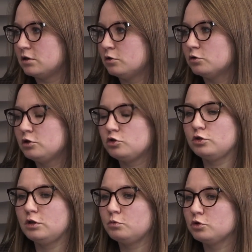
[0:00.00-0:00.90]
И он
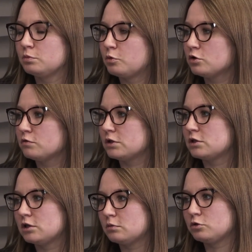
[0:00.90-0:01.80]
не будет против,
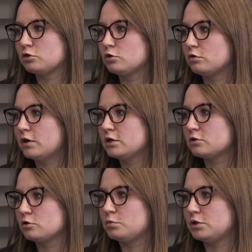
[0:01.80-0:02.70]
если это будет
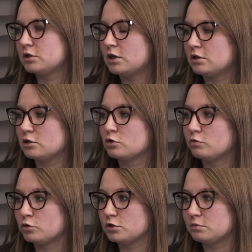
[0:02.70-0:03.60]
120, 150 и
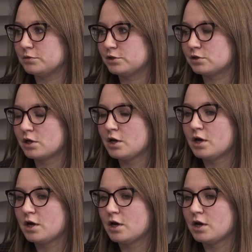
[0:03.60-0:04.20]
180.